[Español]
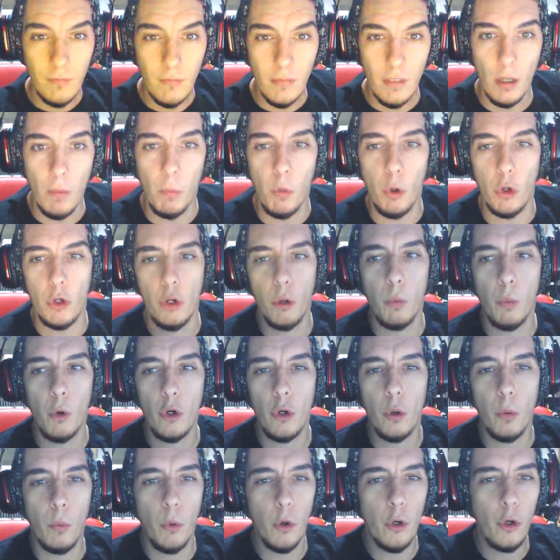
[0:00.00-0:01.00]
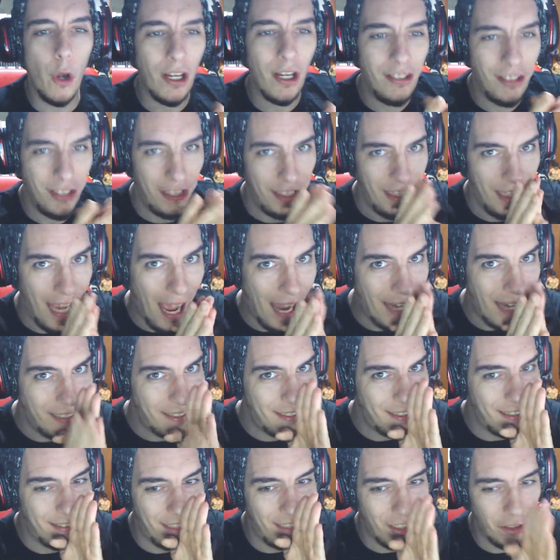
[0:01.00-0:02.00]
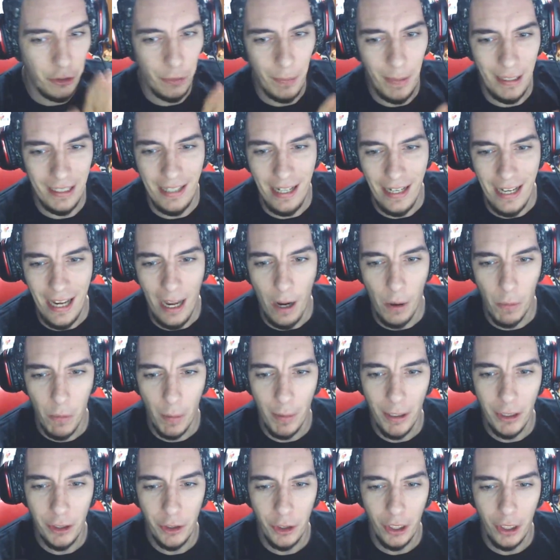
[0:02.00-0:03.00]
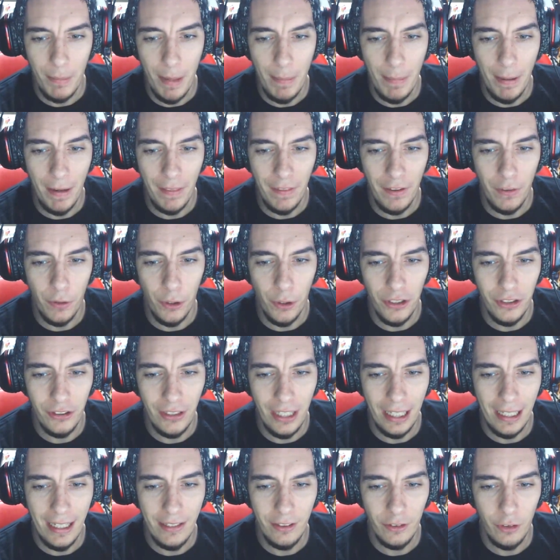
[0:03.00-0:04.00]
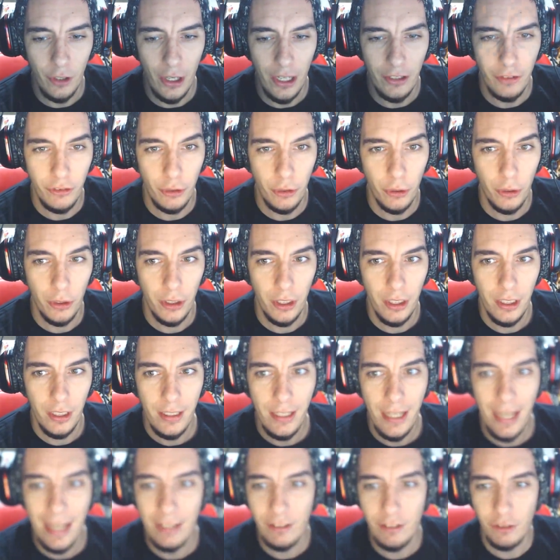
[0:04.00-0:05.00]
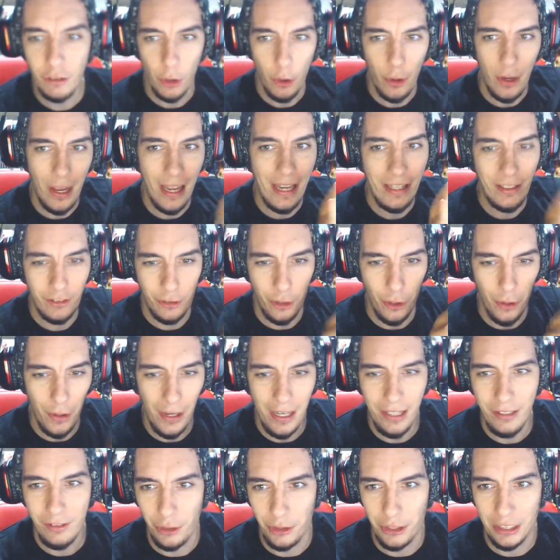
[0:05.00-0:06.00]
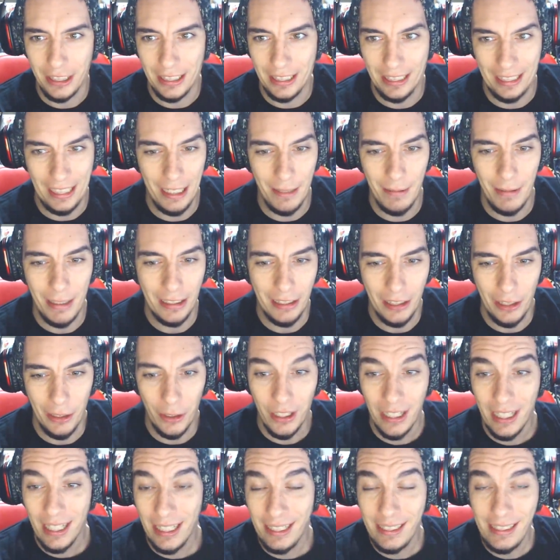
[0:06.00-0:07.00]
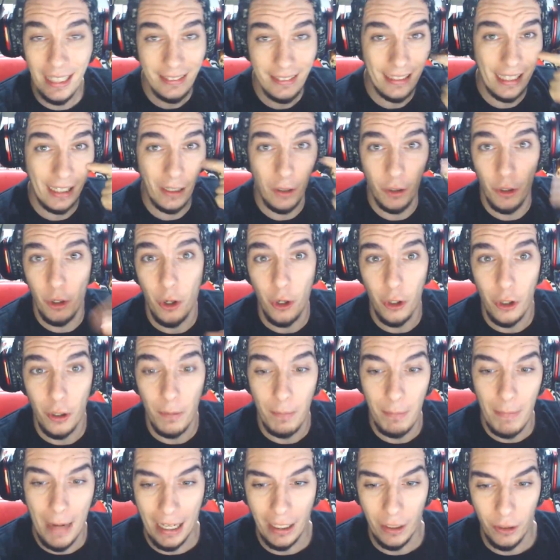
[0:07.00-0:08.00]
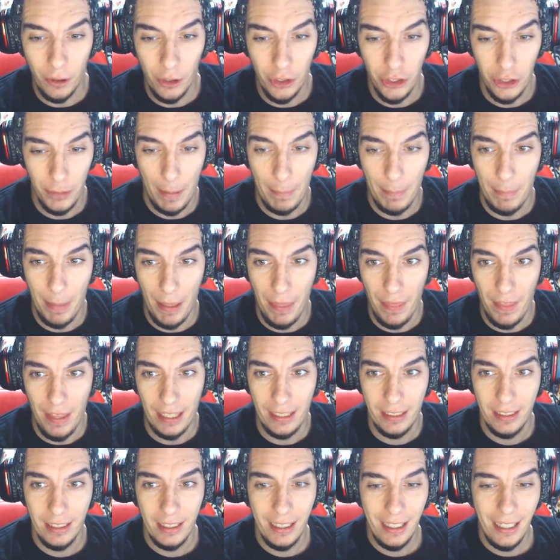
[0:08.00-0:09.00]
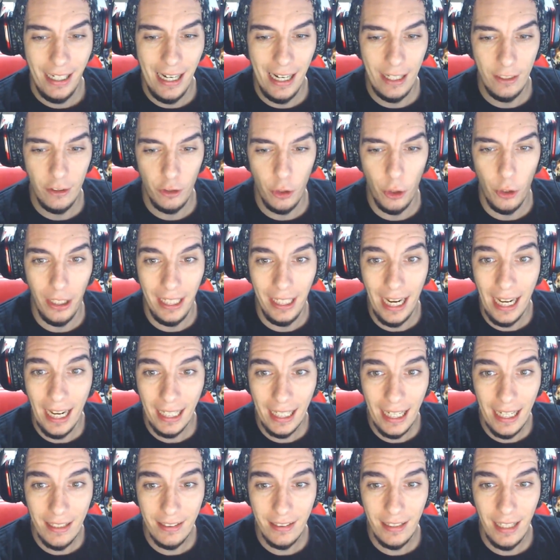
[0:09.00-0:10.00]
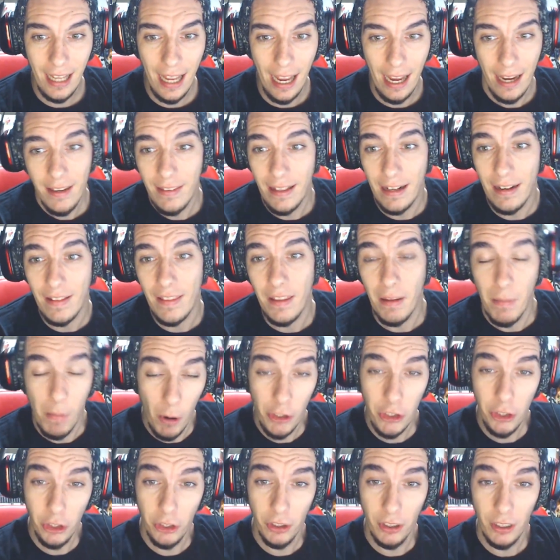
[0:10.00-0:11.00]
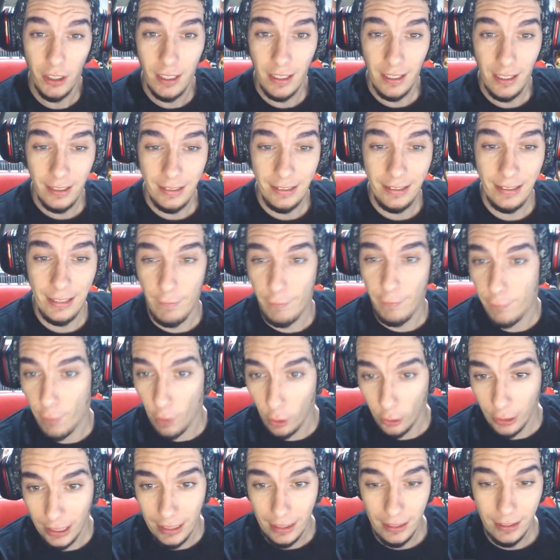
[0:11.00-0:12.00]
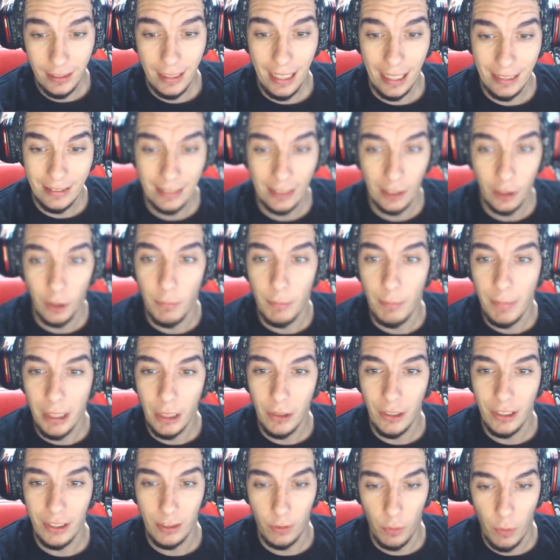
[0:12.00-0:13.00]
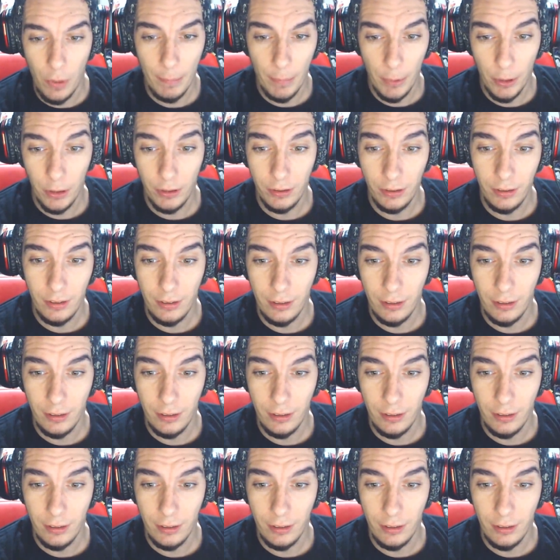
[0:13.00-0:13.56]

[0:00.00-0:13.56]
Bueno, bueno, bueno, ahí sí. Ahí sí está en super saya. Un momento que me he perdido esta, esto. Esto, esto, esto es increíble, tío. Ya está con los ojos blancos, eso para empezar. Las ojeracas ahí del demonio. De fucking, cásate conmigo, eres guapo.